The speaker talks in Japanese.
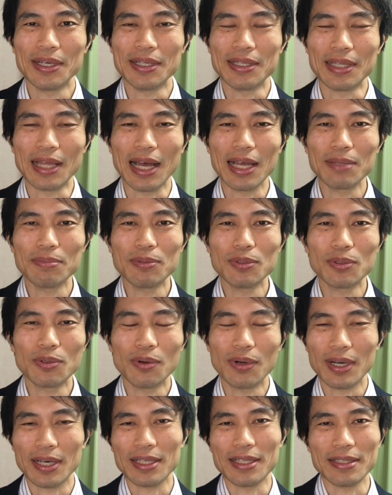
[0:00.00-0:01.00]
内部
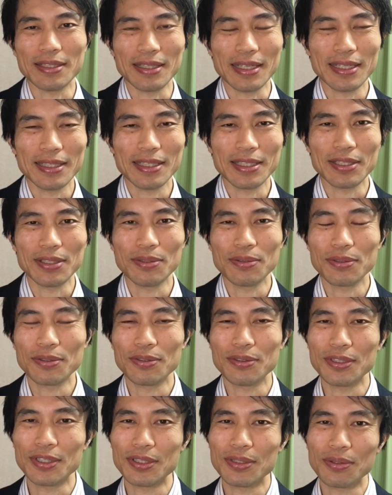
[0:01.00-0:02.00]
コアですね、地球の
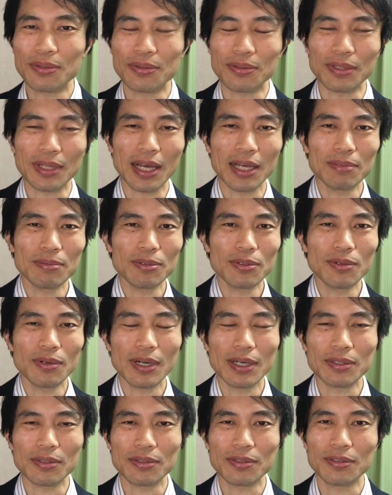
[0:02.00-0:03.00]
中心の温度、内部
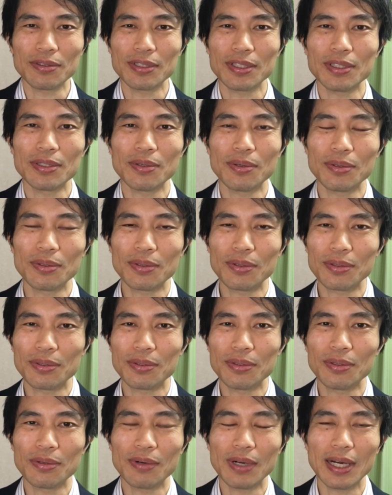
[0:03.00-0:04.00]
コアの中心の温度って
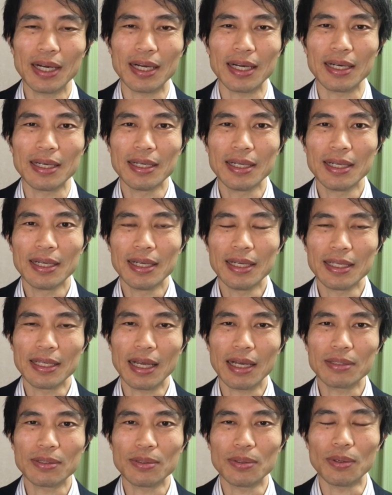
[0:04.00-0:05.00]
いうのは
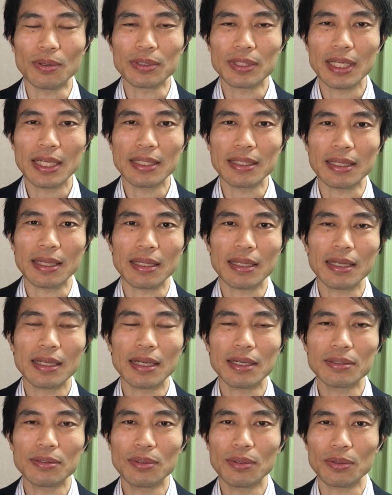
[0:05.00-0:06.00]
約ごせんなな
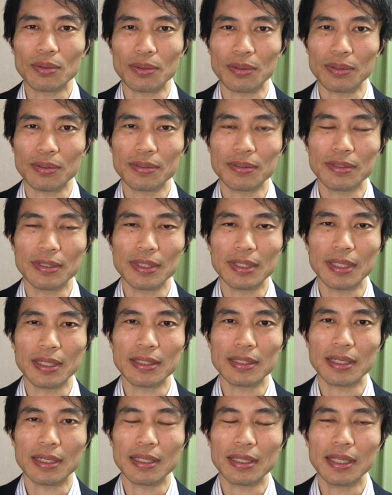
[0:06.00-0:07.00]
ひゃくどと推定
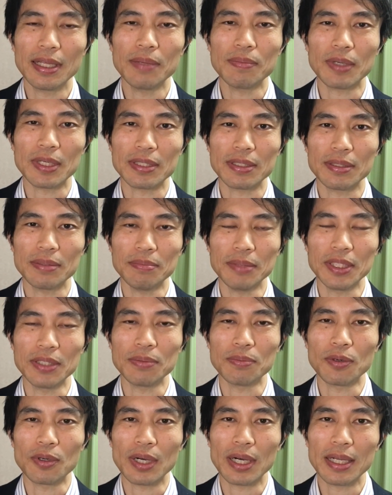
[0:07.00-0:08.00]
されています。見積
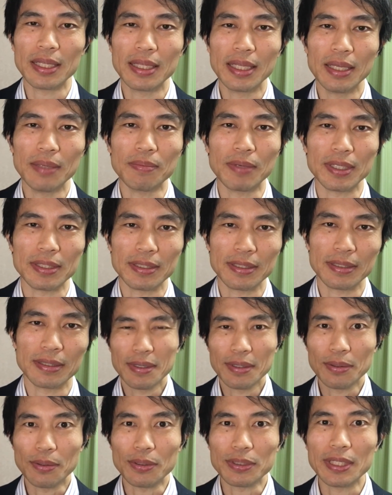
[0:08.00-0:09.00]
もられています。
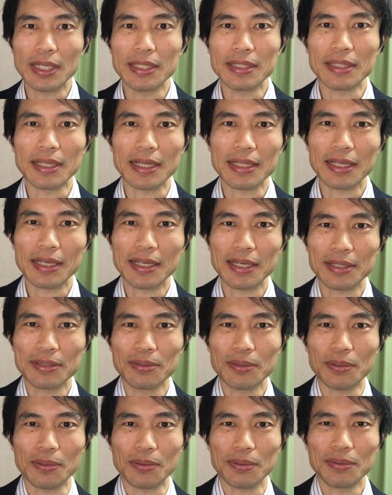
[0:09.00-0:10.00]
ごせんななひゃ
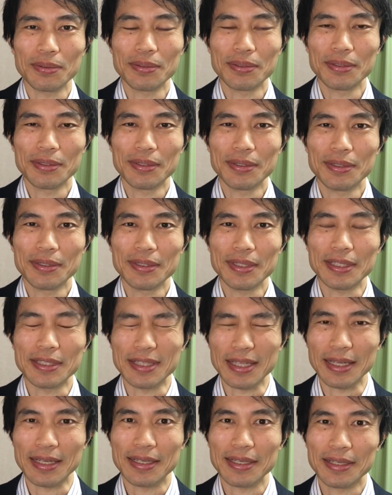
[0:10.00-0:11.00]
くどです
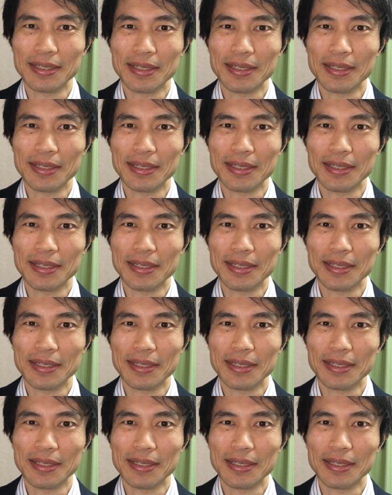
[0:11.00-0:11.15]
ね、